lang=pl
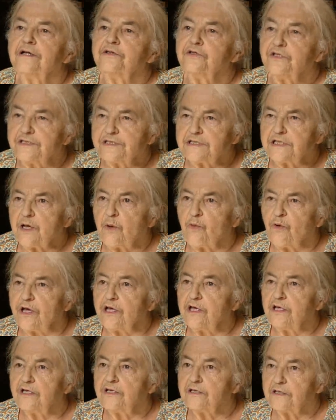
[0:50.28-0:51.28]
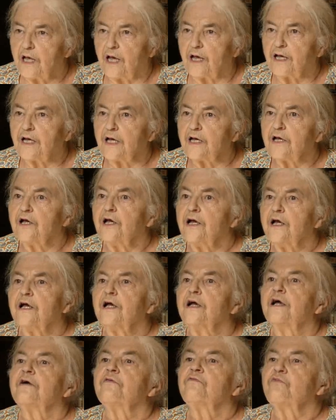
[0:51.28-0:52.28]
niecałej, tak
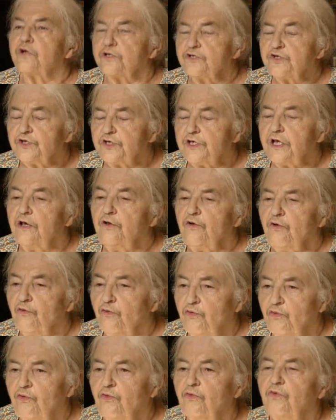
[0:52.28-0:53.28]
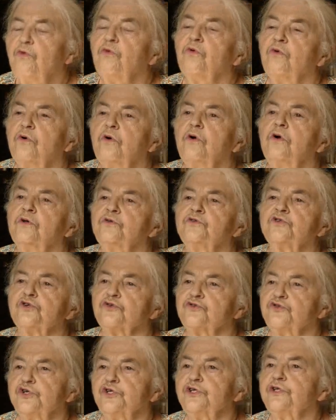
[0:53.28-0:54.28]
właśnie u
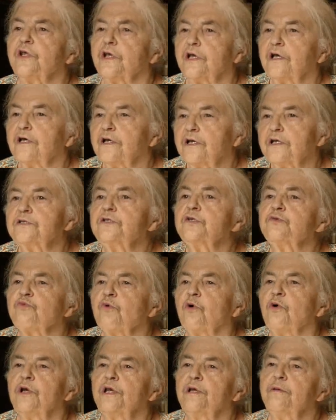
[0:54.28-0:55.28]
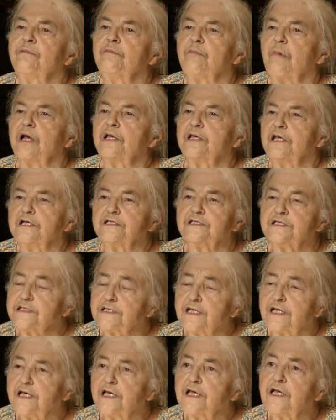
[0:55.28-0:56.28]
cioci Tygrysu
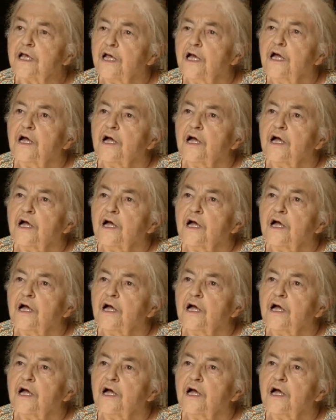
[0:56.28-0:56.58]
Olimajewskiej